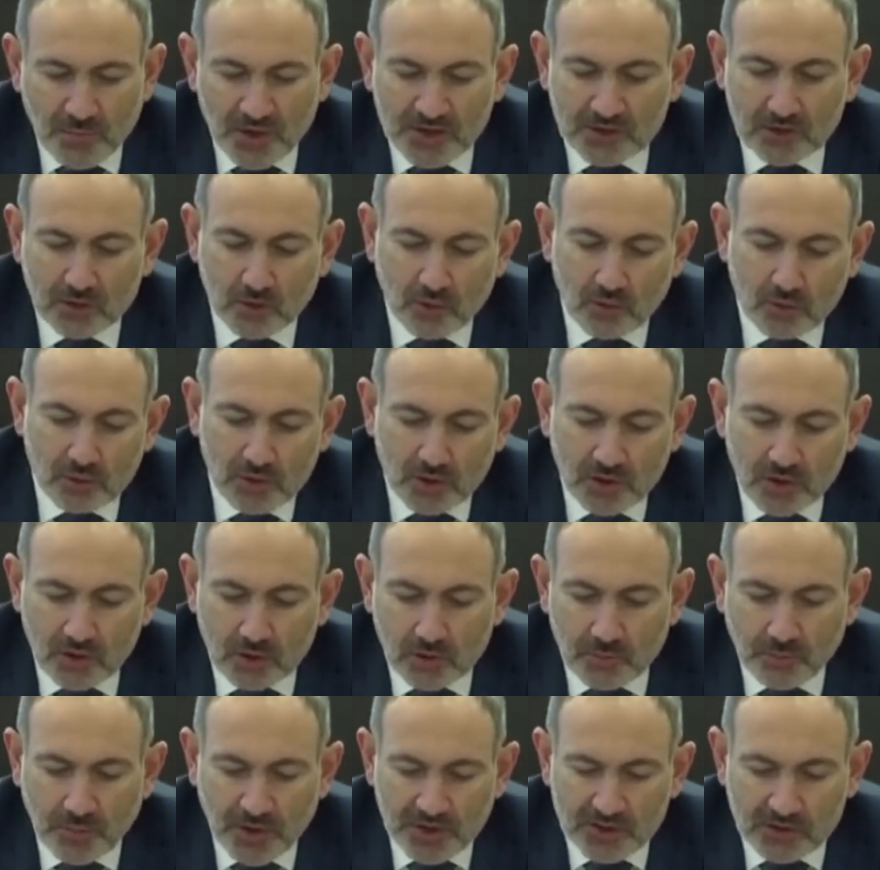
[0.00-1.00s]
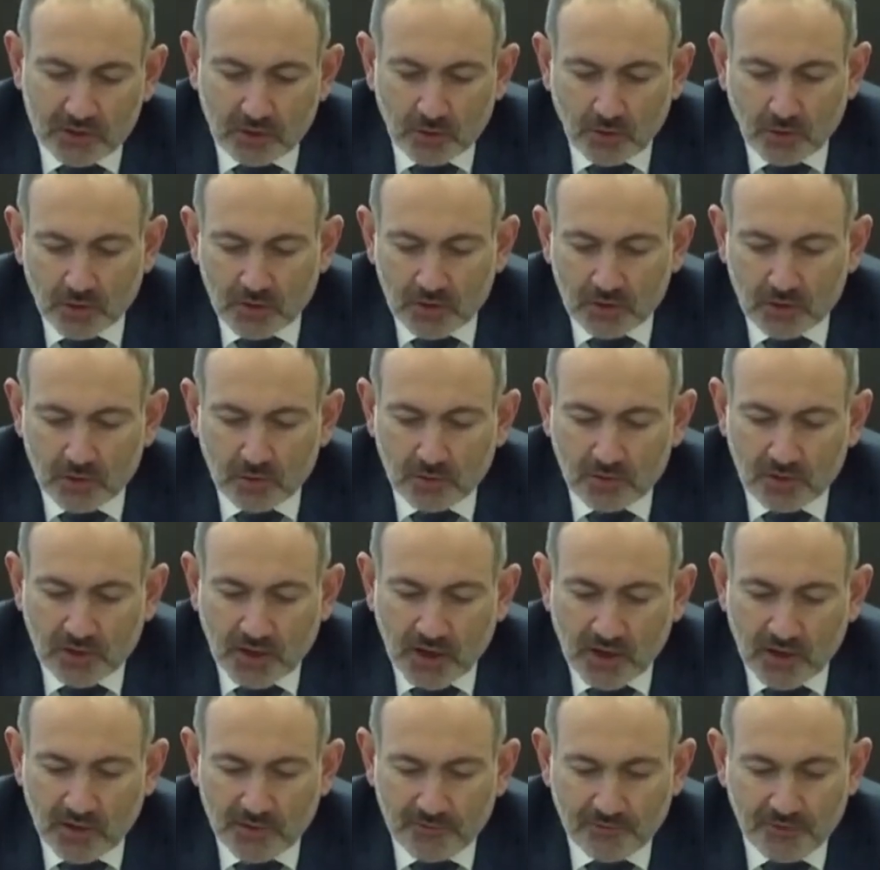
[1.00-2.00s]
построенную
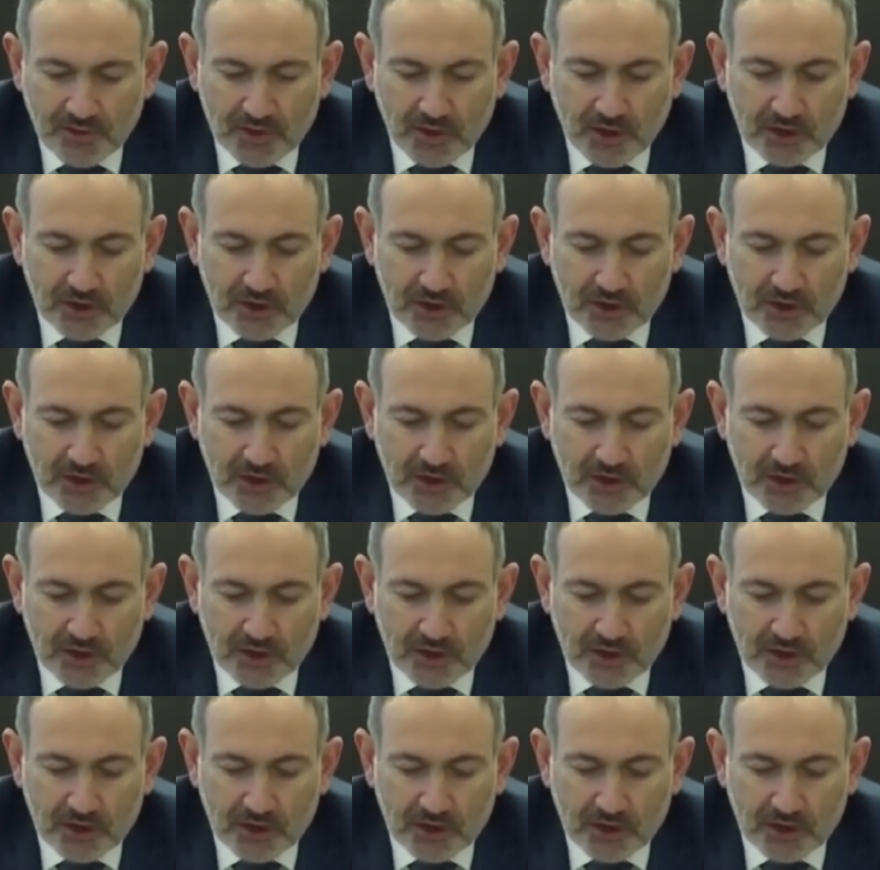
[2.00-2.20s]
на